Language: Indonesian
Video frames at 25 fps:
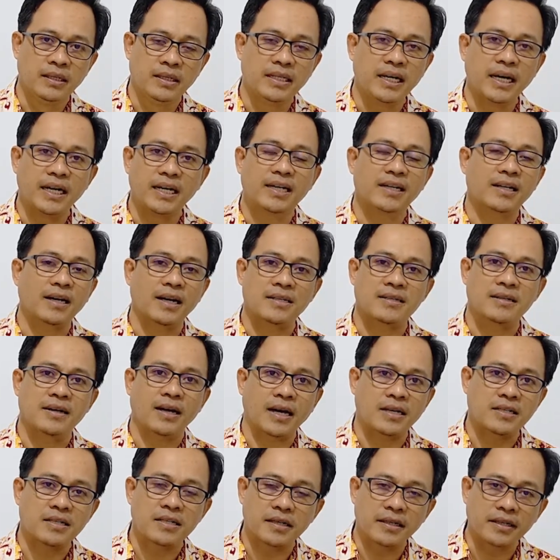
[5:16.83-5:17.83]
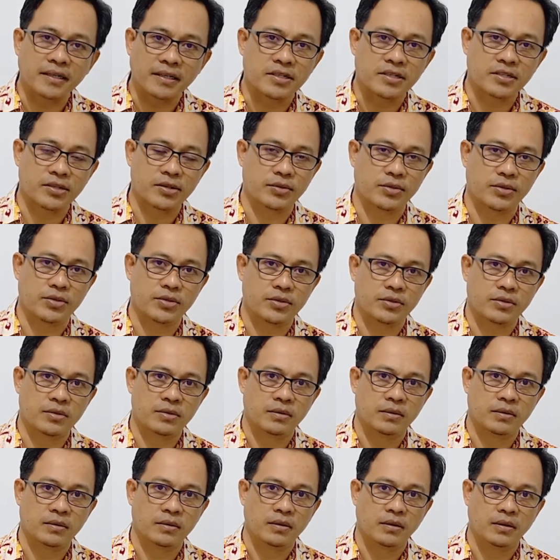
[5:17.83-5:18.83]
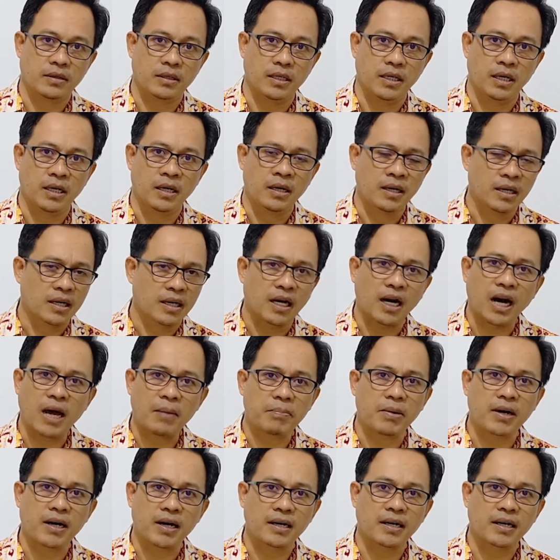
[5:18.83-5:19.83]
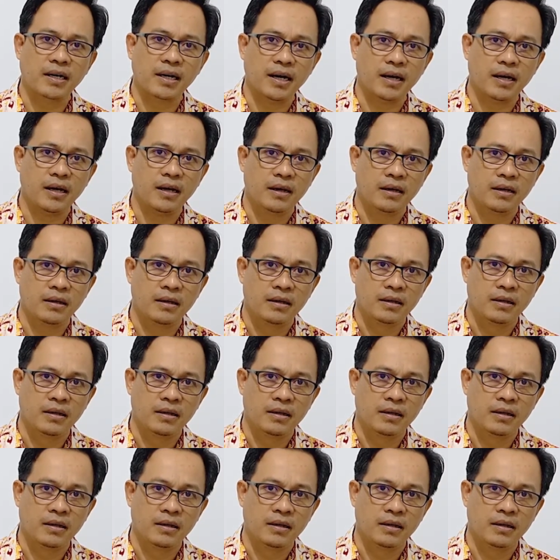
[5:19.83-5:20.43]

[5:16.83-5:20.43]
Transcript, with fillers: dari kasih Kristus. Ya, kelaparankah?